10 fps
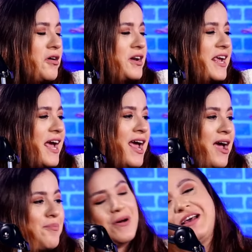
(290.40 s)
porque
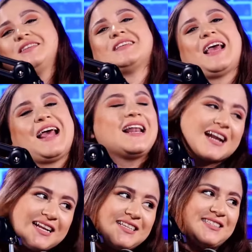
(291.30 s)
pues
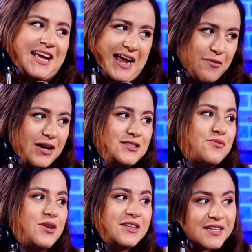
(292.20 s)
el reality se acabó
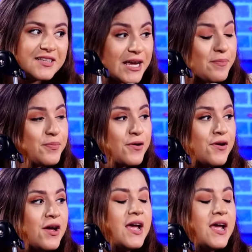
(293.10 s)
hace un buen de tiempo,